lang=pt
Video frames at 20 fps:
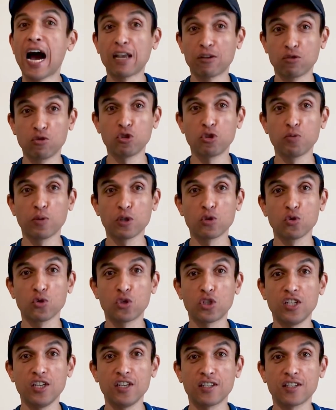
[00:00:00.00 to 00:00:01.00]
as últimas
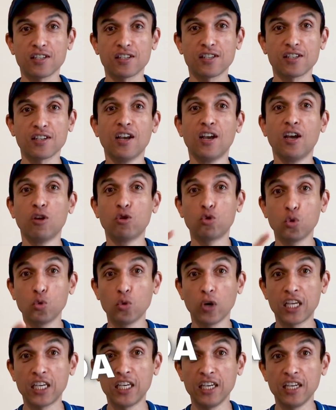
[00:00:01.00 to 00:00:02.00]
notícias,
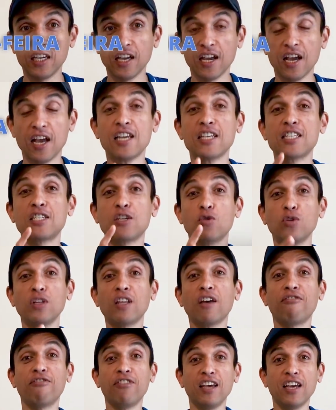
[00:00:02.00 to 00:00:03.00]
tudo aqui,
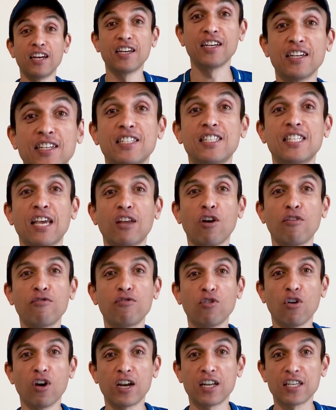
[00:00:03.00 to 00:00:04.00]
segunda-feira,
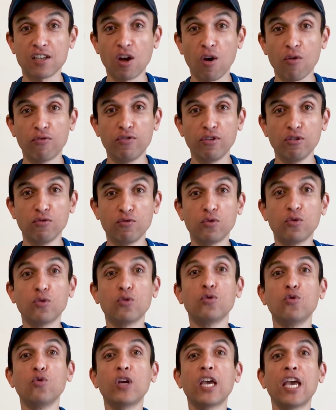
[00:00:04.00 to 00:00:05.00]
19 horas ao vivo,
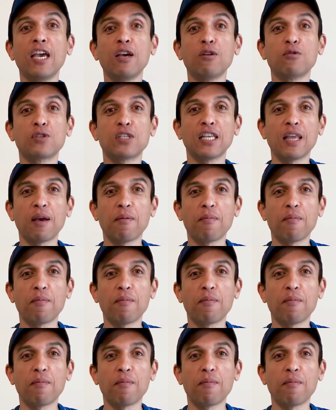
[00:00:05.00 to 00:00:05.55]
no Guerreiros em